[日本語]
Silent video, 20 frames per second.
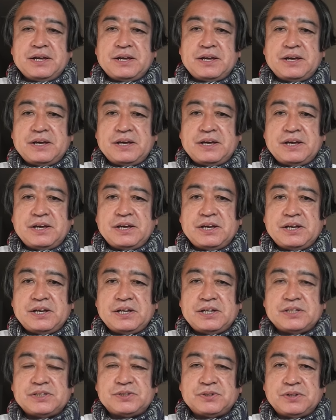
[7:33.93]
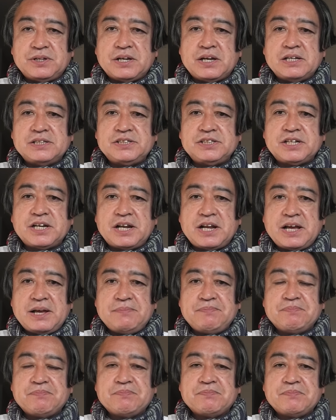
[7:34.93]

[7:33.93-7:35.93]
えー、そんな感じかな